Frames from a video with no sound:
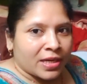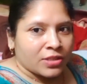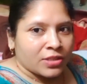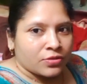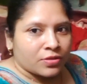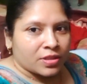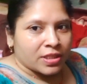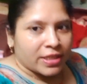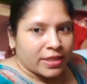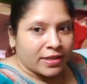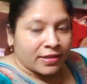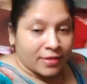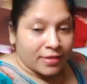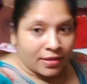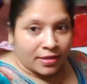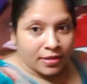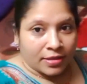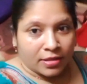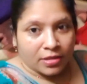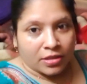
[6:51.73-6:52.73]
आ चुके हैं
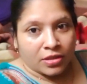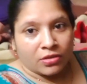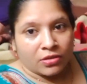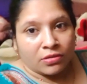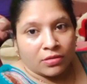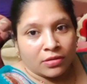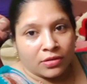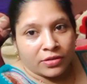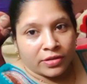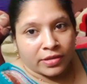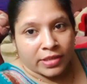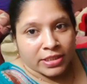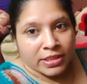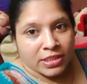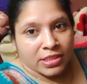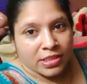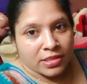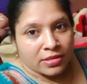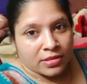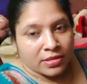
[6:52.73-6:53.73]
नहा के और
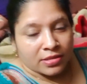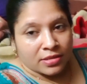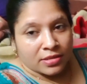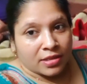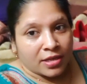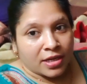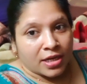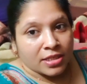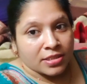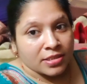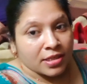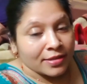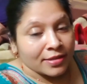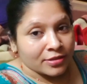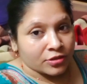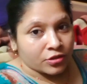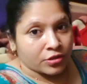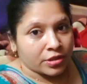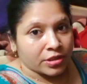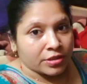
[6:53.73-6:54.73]
रचित ने आज कल ली
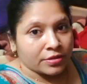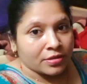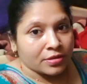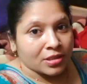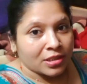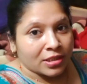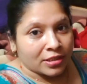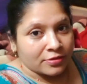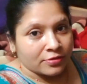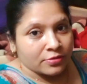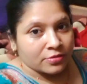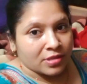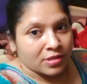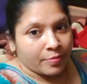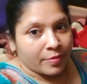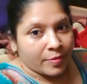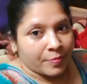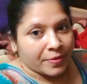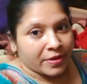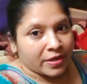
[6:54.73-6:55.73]
छुट्टी क्योंकि कल से उसके
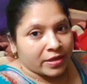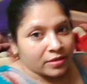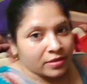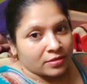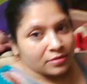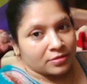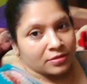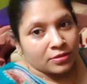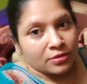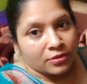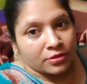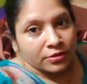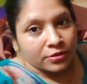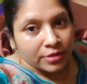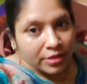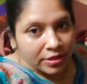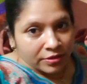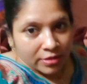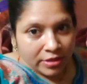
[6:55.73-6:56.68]
पेपर है और गोल्टी को